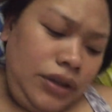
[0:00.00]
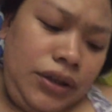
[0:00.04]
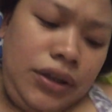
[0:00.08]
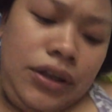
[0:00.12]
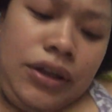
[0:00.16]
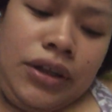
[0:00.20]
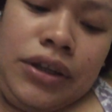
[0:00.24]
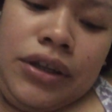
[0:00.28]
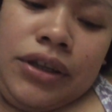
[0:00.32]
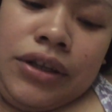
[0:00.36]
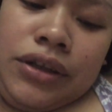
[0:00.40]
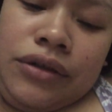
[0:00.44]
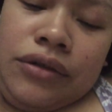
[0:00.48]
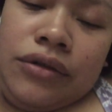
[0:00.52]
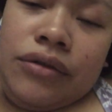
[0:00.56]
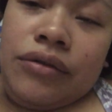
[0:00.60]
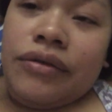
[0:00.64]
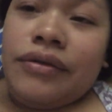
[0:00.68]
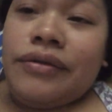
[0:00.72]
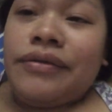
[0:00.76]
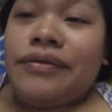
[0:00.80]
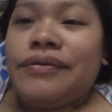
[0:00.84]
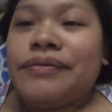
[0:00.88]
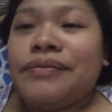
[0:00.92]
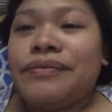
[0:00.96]
kita dito.
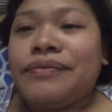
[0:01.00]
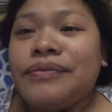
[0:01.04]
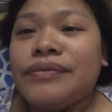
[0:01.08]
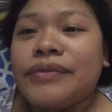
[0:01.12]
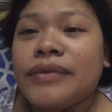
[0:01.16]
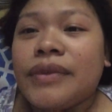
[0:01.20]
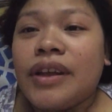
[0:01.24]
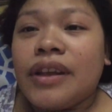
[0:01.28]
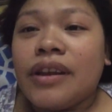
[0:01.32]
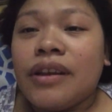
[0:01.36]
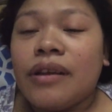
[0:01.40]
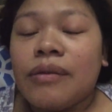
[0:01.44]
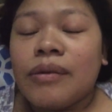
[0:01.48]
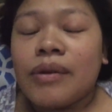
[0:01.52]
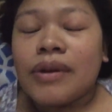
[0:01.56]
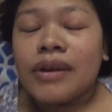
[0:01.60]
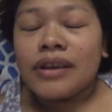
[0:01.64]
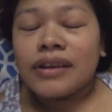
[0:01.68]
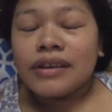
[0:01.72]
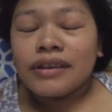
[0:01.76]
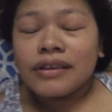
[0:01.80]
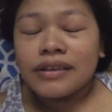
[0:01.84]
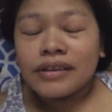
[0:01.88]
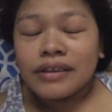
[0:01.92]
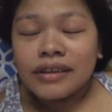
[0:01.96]
Anyway.
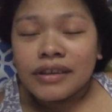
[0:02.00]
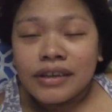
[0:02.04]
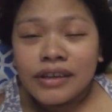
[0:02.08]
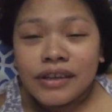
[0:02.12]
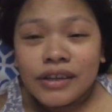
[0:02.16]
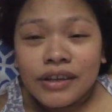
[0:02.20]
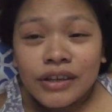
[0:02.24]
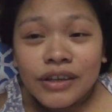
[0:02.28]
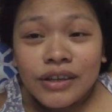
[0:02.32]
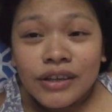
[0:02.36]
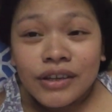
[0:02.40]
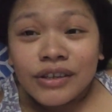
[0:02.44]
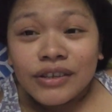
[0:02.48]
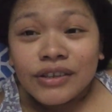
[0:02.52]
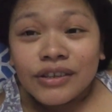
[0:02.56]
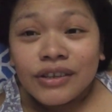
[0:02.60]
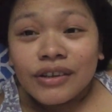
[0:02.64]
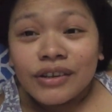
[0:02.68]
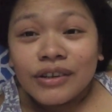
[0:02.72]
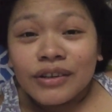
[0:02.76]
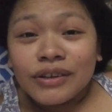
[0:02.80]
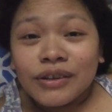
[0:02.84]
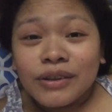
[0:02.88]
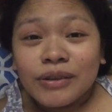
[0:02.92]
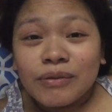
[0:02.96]
So,
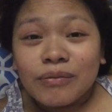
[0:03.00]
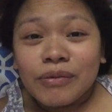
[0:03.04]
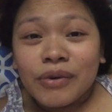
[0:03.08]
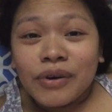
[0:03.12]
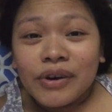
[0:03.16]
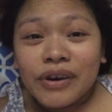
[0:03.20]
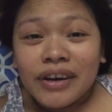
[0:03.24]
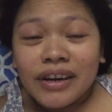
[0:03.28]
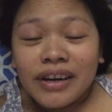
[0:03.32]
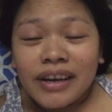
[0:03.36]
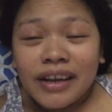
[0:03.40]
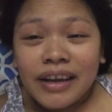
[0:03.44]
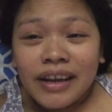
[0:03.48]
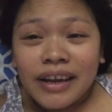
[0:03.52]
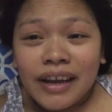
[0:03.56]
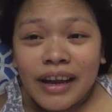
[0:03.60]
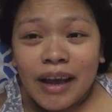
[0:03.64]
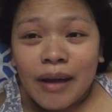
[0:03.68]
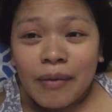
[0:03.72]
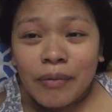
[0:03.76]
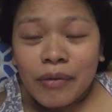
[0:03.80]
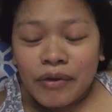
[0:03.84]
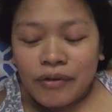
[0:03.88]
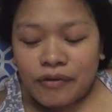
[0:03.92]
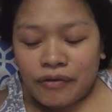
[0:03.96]
Good morning.
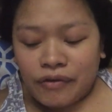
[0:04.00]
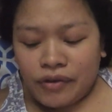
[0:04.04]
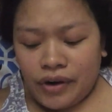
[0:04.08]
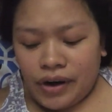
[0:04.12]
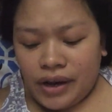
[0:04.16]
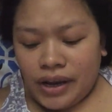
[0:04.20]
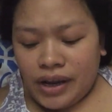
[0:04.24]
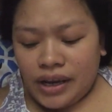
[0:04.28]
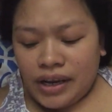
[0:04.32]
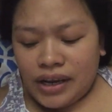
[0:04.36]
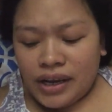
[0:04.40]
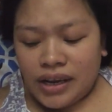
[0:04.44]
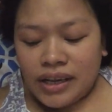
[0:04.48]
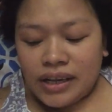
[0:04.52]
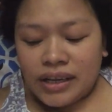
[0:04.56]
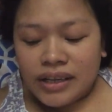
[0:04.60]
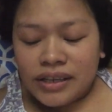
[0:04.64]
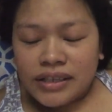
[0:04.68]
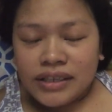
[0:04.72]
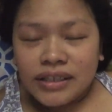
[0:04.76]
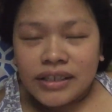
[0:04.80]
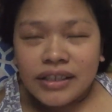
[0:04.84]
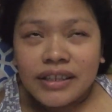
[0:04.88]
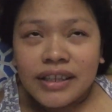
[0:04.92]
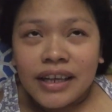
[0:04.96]
Happy Friday.
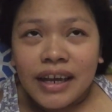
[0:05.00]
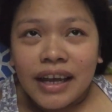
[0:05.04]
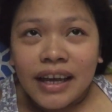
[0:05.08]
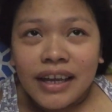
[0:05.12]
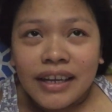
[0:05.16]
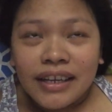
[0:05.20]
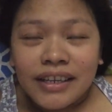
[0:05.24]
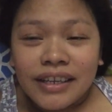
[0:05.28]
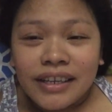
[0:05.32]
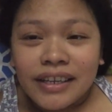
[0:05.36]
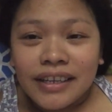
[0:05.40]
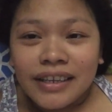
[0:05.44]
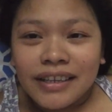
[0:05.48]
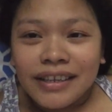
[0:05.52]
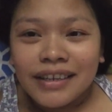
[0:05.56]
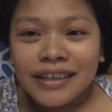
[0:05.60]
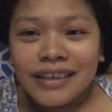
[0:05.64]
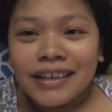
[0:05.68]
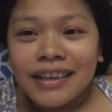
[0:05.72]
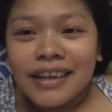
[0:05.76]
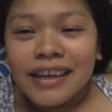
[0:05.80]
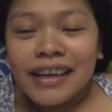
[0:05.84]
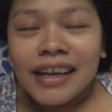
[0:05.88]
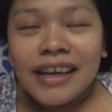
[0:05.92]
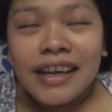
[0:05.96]
Si
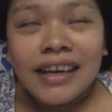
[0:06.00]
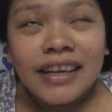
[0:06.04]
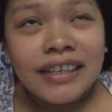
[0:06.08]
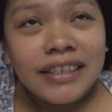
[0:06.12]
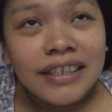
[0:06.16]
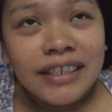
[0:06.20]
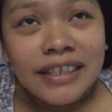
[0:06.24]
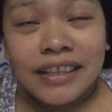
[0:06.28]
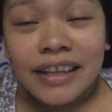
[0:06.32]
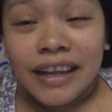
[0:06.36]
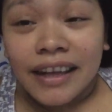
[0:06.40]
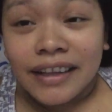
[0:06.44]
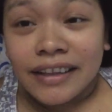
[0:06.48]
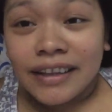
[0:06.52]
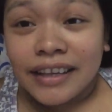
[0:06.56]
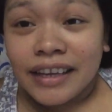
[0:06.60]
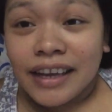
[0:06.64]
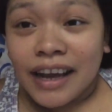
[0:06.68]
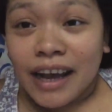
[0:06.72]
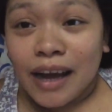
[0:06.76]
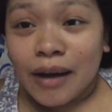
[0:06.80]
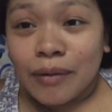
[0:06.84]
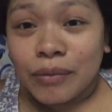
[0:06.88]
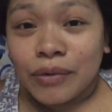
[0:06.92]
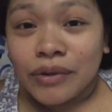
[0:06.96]
Daddy. Si Daddy
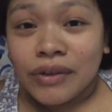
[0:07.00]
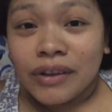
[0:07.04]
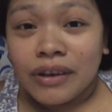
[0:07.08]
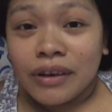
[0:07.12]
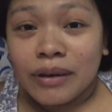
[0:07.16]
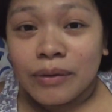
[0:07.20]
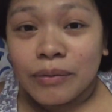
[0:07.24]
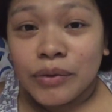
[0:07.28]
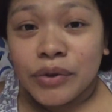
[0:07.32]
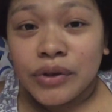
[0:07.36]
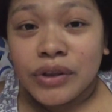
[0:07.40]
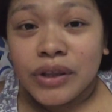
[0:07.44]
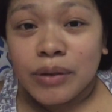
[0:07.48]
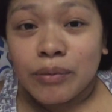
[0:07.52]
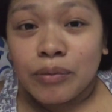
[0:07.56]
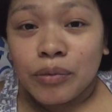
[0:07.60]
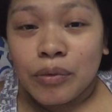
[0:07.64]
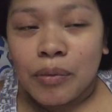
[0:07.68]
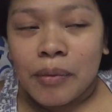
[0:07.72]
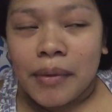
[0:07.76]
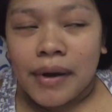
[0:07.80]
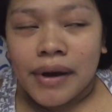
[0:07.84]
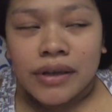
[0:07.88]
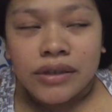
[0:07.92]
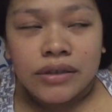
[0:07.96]
kahapon, alam niyo, hindi
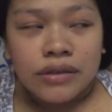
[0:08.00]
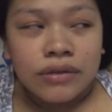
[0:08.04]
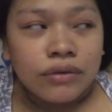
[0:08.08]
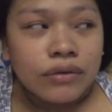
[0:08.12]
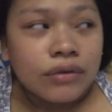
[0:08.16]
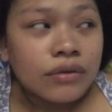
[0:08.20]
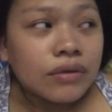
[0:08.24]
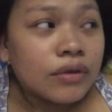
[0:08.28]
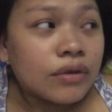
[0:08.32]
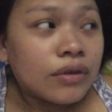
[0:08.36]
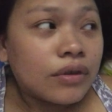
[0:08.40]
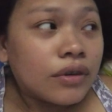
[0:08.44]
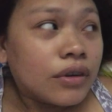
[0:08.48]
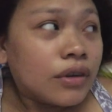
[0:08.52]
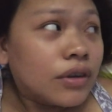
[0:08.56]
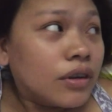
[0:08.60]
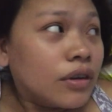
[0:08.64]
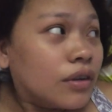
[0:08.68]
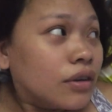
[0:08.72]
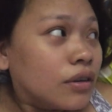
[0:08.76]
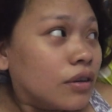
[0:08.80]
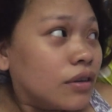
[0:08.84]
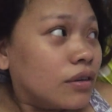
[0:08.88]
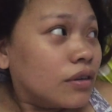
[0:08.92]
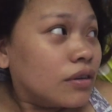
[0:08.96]
pumasok.
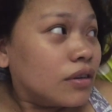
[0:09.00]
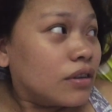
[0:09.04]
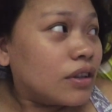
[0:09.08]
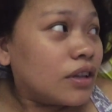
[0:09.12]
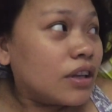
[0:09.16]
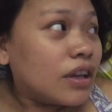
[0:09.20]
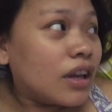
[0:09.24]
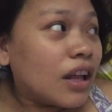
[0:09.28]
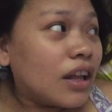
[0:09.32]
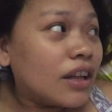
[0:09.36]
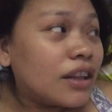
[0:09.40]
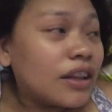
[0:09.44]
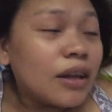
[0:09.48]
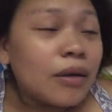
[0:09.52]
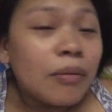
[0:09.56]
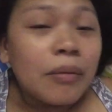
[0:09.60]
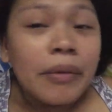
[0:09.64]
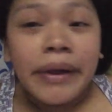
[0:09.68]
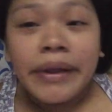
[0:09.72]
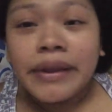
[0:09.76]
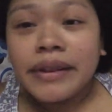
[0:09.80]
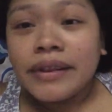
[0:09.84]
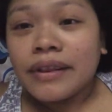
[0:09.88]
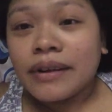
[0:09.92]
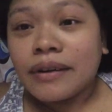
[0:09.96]

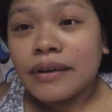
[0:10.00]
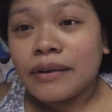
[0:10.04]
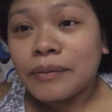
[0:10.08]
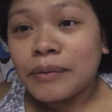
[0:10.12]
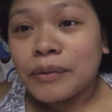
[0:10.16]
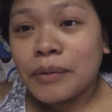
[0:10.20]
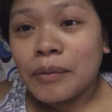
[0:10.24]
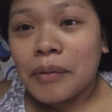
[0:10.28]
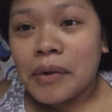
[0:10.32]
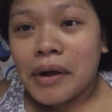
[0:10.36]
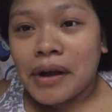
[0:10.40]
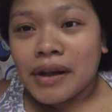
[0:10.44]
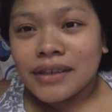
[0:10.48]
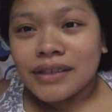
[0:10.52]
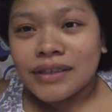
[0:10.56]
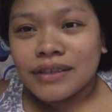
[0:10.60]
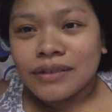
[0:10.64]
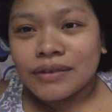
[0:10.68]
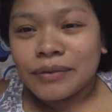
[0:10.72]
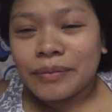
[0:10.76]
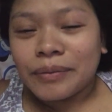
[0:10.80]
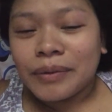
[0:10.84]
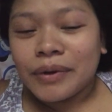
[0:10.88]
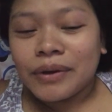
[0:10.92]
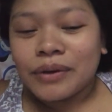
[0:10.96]
Tinatamad lang
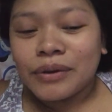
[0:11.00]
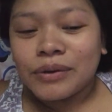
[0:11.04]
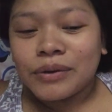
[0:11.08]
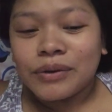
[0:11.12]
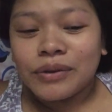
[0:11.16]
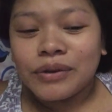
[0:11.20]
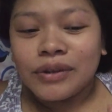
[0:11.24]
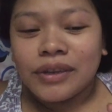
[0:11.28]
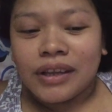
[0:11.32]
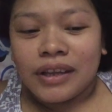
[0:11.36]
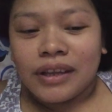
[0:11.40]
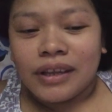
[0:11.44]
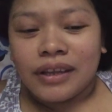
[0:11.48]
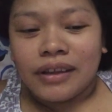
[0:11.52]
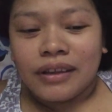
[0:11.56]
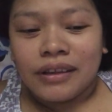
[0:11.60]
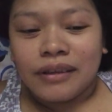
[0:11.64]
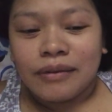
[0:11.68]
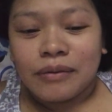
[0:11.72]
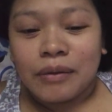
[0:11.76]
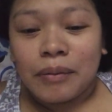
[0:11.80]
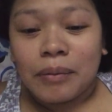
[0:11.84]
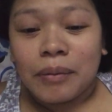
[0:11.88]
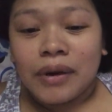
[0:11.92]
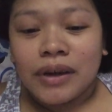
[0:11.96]
pumasok. Pero today,
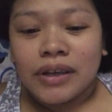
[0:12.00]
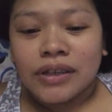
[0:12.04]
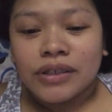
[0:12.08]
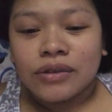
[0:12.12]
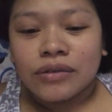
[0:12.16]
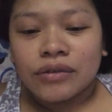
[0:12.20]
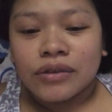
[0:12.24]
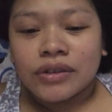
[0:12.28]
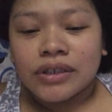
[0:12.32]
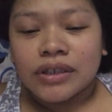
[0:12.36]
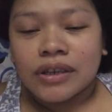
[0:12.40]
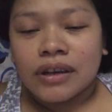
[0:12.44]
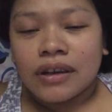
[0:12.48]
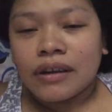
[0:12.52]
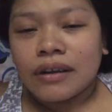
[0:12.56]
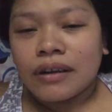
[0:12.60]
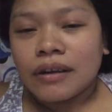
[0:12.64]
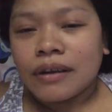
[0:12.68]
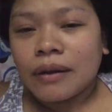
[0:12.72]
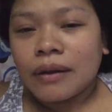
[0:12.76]
papasok siya.